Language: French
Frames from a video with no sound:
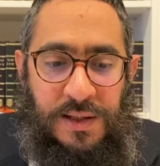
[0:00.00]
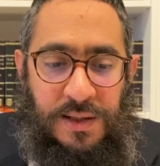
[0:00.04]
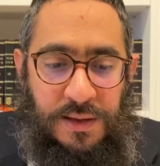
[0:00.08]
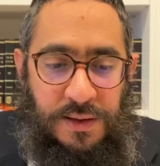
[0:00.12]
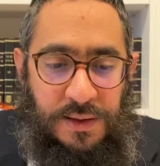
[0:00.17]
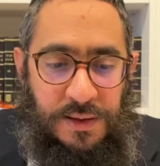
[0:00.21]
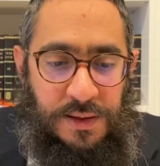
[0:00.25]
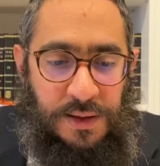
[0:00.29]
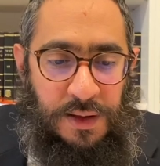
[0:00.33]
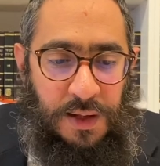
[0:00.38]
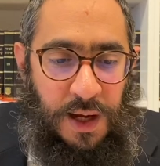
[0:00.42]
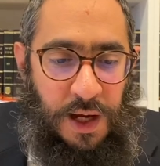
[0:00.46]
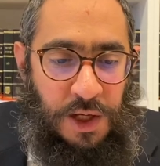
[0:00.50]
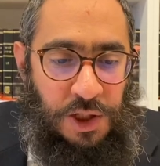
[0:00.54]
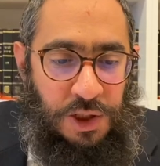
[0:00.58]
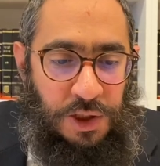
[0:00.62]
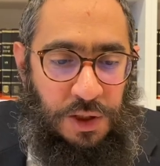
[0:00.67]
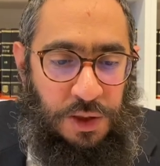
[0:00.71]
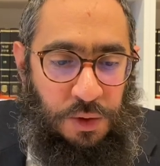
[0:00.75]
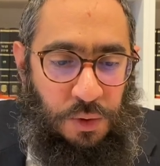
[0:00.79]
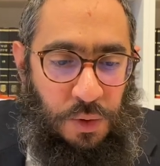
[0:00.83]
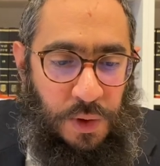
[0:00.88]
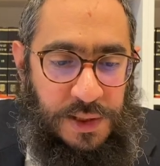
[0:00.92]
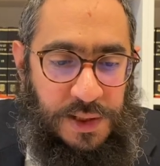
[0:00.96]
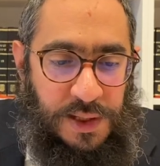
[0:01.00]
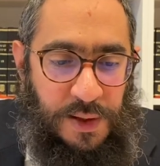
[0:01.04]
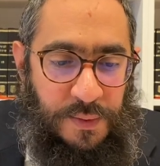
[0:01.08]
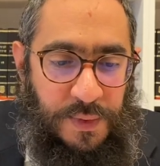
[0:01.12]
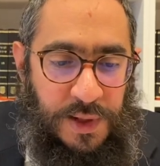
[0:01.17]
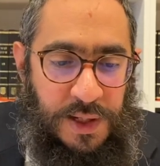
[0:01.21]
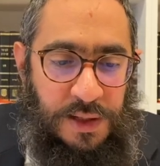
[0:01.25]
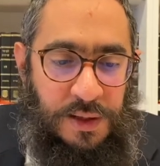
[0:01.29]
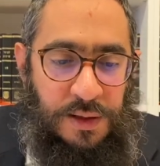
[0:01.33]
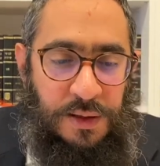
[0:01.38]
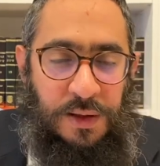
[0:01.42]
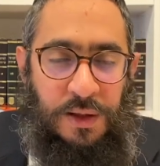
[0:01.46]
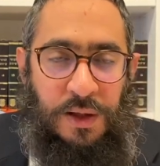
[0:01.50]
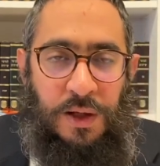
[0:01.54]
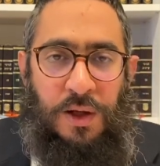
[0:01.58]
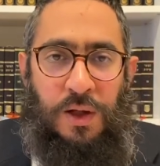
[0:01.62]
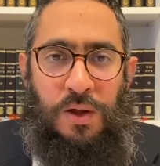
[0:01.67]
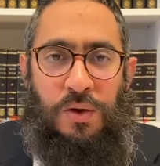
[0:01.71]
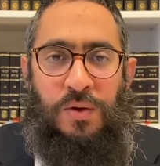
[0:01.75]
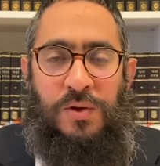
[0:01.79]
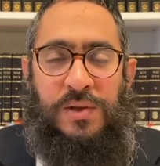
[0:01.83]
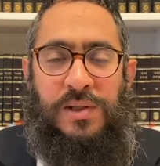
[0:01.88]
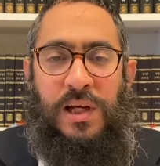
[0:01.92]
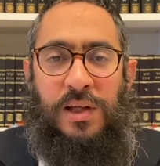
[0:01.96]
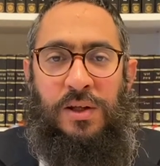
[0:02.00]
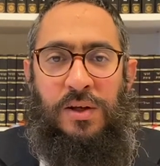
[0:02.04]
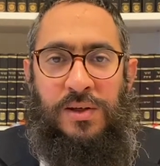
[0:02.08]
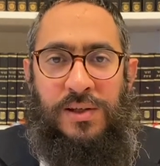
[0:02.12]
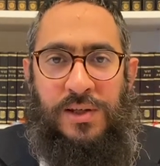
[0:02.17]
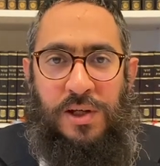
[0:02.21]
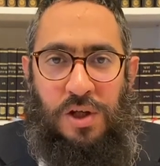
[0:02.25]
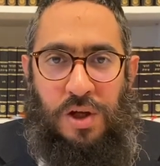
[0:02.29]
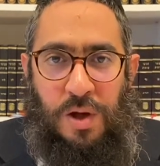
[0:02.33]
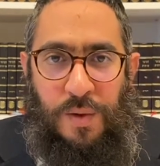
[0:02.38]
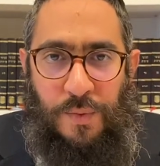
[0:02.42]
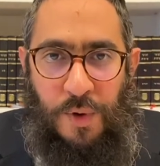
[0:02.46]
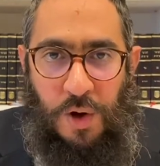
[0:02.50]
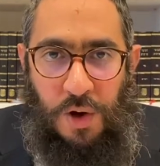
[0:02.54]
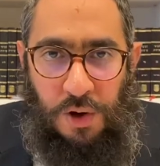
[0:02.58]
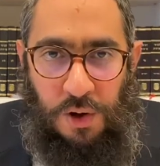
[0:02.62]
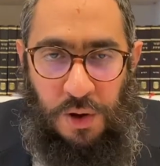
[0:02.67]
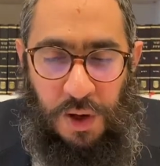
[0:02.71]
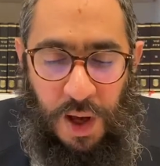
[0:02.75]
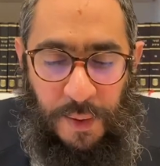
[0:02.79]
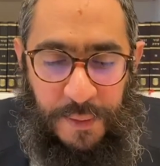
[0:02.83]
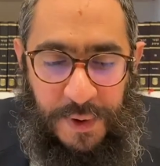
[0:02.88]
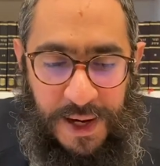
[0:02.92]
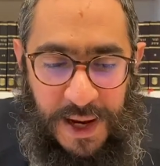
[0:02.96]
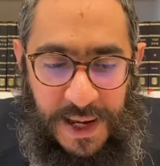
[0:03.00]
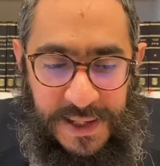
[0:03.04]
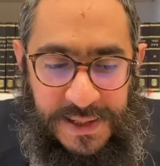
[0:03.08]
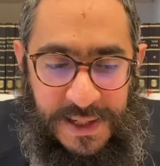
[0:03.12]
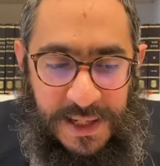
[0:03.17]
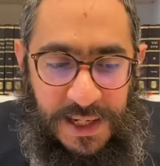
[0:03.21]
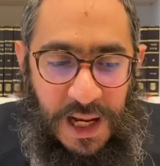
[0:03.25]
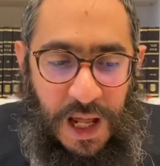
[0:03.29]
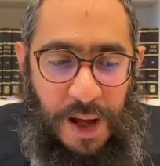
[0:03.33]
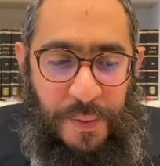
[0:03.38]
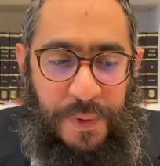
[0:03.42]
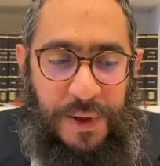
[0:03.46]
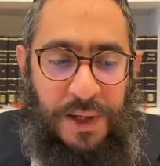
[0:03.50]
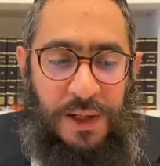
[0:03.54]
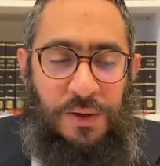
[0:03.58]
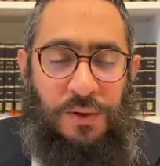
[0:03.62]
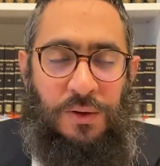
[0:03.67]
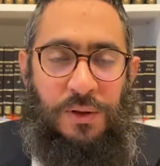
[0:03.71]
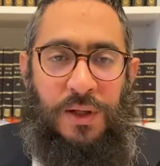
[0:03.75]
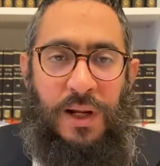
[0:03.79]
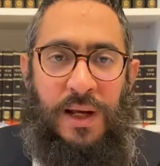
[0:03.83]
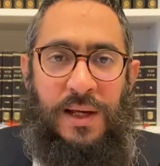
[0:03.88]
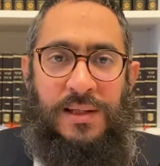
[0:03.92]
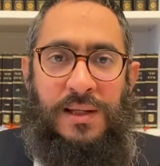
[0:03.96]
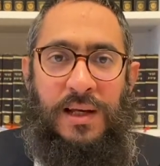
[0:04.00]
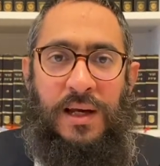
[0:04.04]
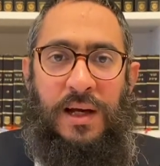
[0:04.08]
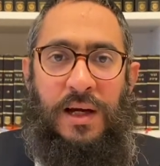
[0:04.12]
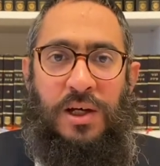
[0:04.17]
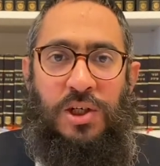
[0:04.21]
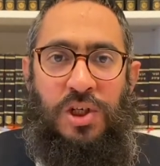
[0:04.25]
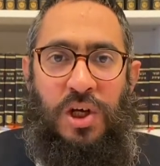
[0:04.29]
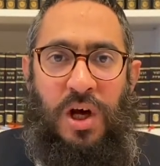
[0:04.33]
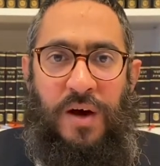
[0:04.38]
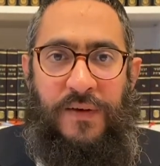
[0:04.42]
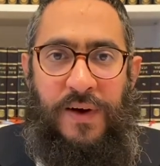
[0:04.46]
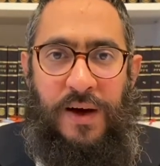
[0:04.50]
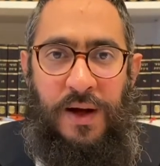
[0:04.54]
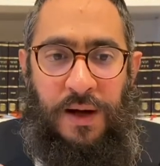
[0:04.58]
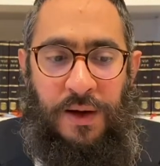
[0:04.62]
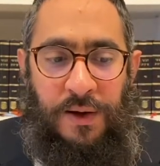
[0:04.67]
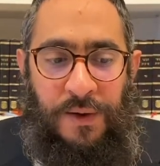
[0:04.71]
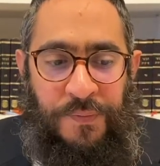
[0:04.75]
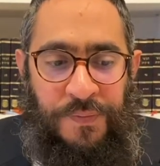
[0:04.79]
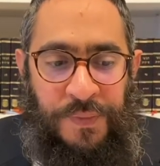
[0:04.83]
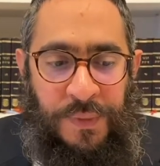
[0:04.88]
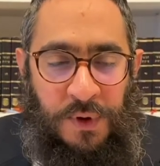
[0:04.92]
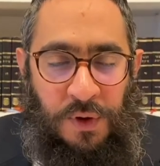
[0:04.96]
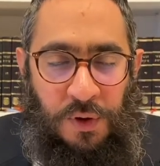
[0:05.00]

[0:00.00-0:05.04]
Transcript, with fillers: C'est Rachid de troisième ligne. Donc cet enseignement que Rabbi Lazar il a appris, donc la Shava,